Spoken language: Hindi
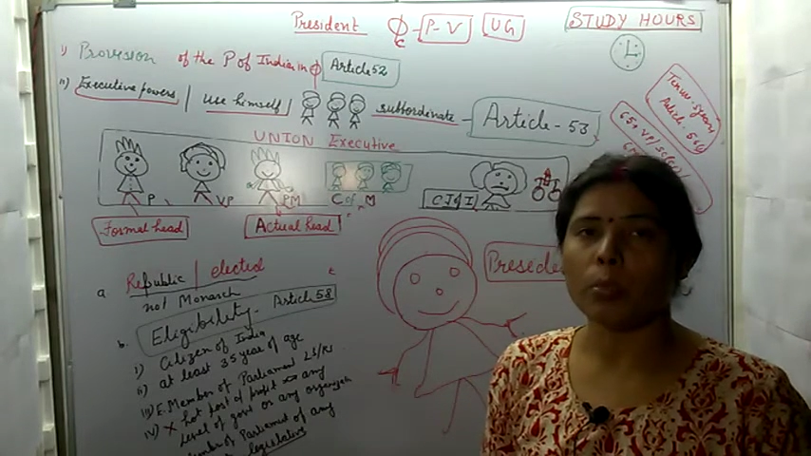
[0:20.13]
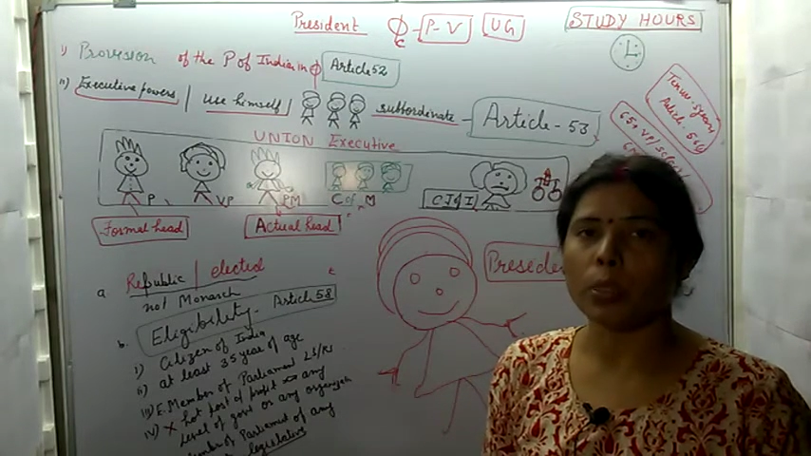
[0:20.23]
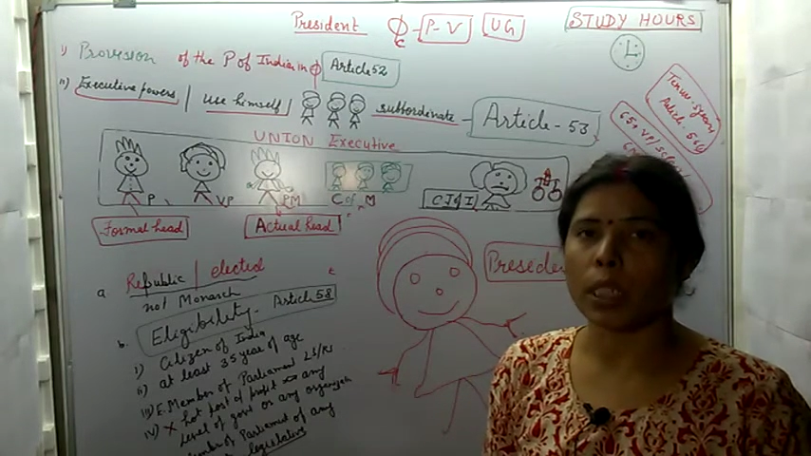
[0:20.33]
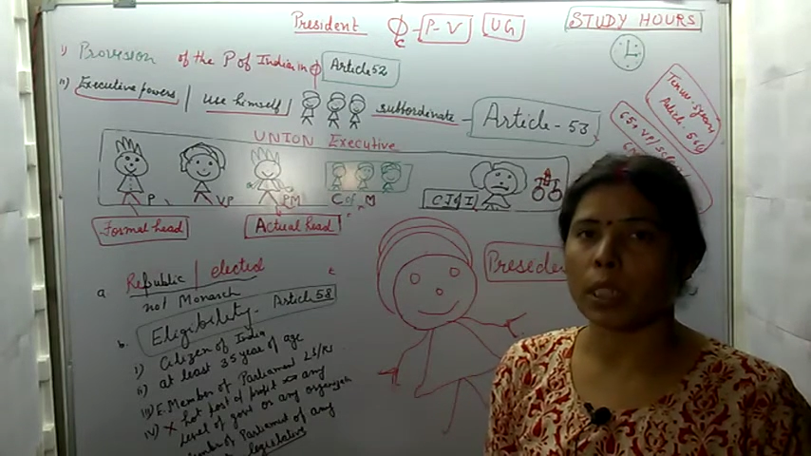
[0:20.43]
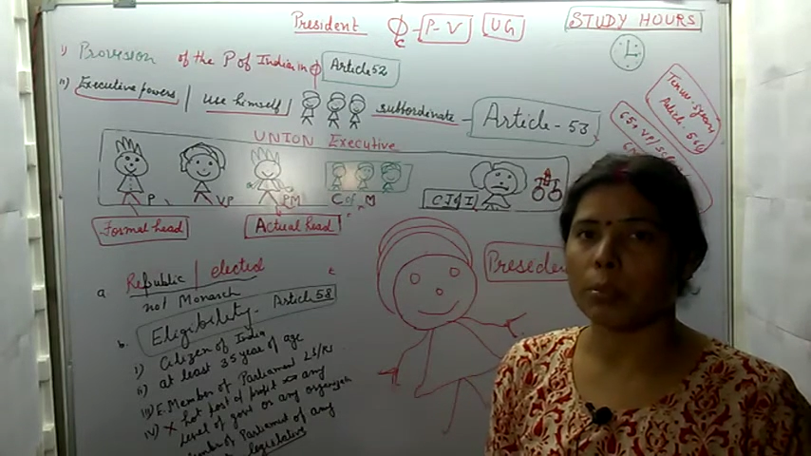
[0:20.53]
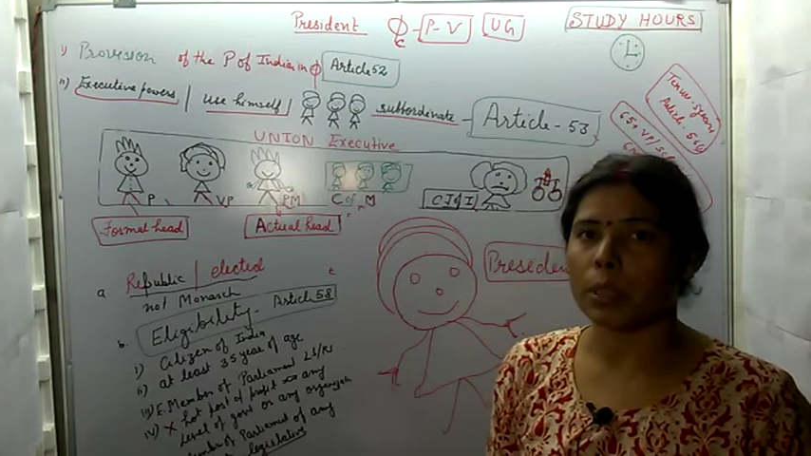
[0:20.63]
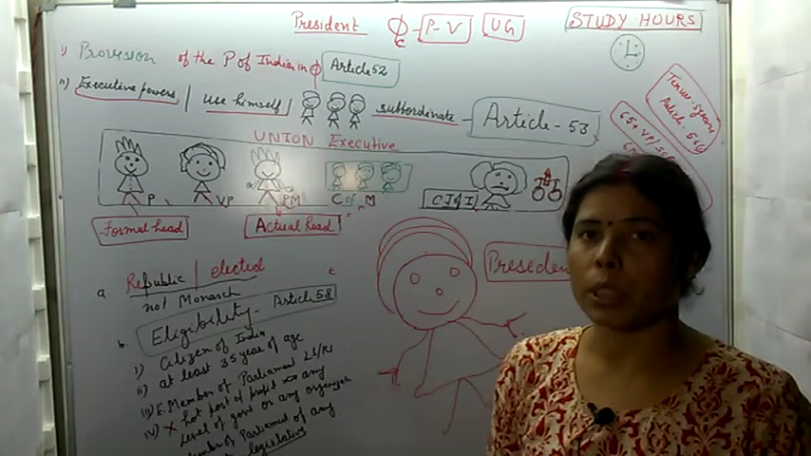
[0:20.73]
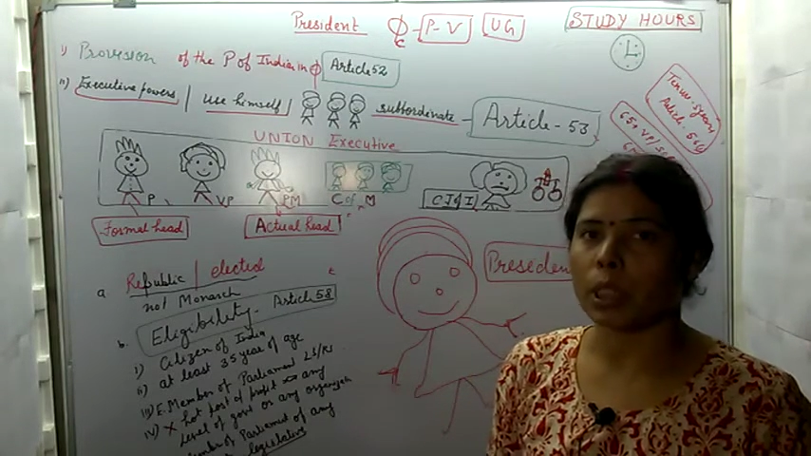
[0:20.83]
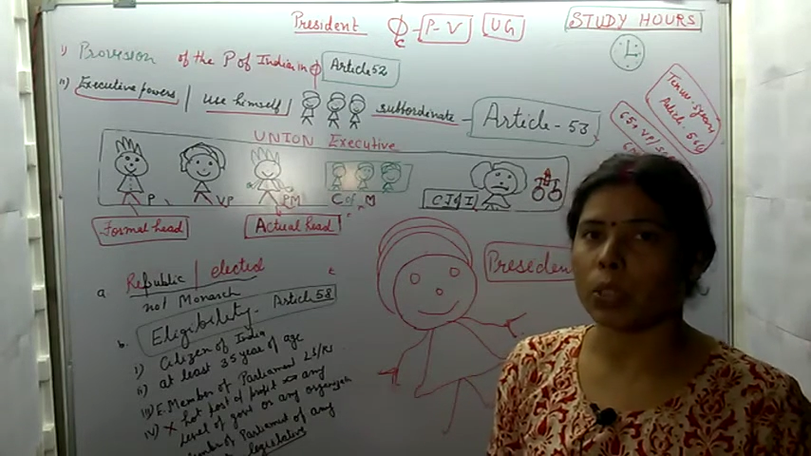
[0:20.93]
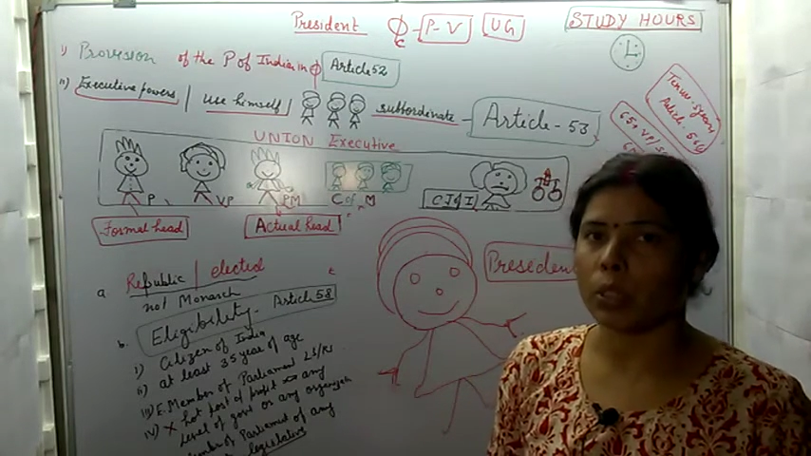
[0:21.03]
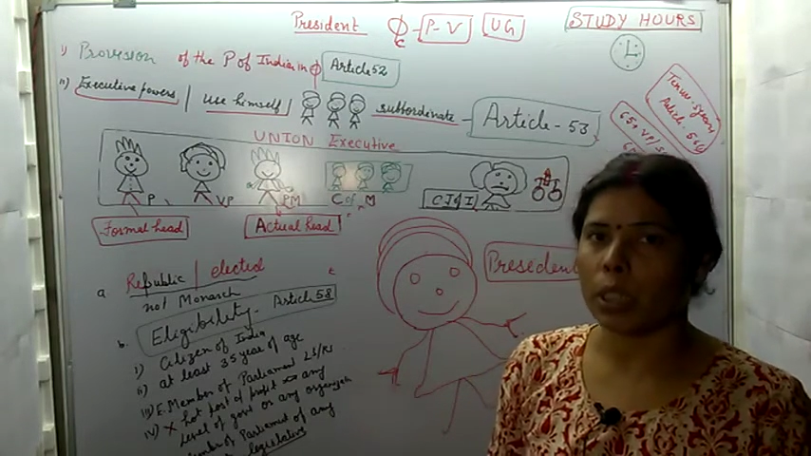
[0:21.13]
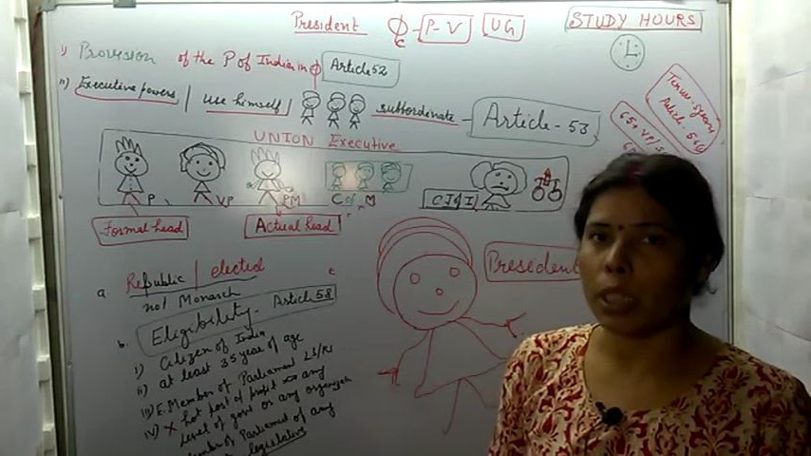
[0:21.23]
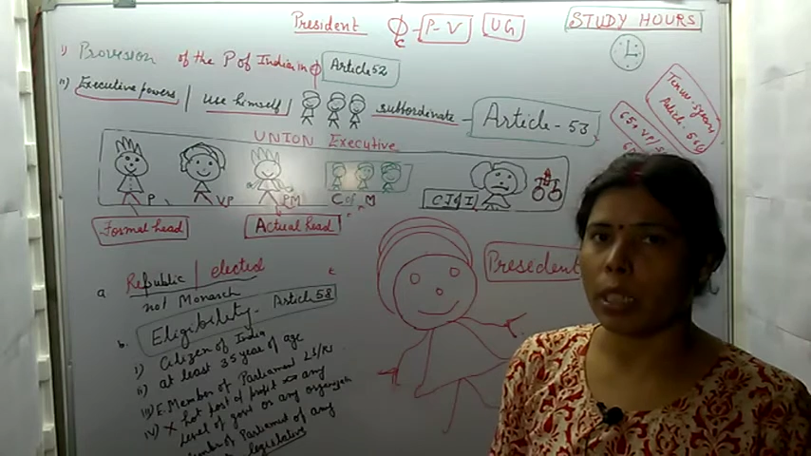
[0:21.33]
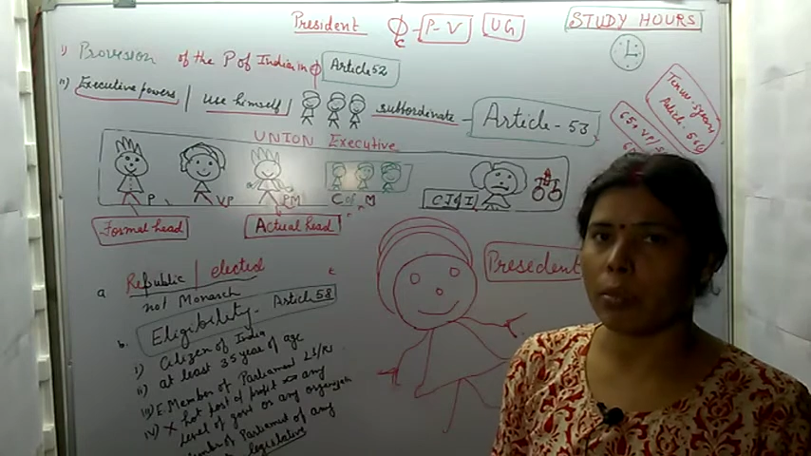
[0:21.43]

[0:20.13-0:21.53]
पूरा कंप्लीट करूंगी ये